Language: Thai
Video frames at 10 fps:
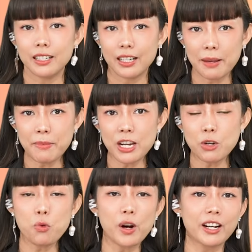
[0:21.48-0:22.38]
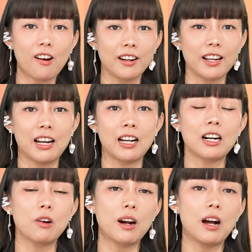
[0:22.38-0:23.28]
คลิปนี้ทวนก่อนนะคะ
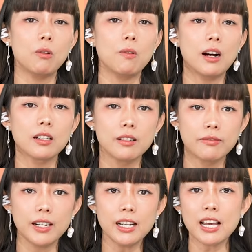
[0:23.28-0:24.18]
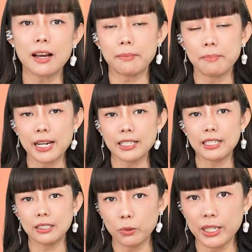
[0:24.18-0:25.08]
คร่าวๆ ว่าเงินเฟ้อเนี่ย มัน
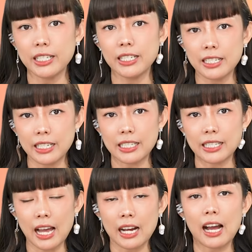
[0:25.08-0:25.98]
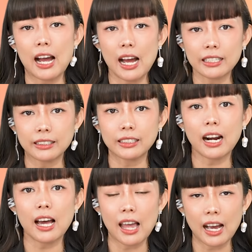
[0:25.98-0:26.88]
ส่วนหนึ่งเกิดจากอัต
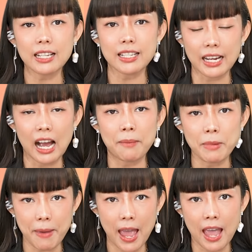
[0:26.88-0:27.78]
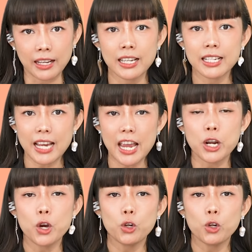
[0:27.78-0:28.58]
ราราคาสินค้ามันแพง เช่น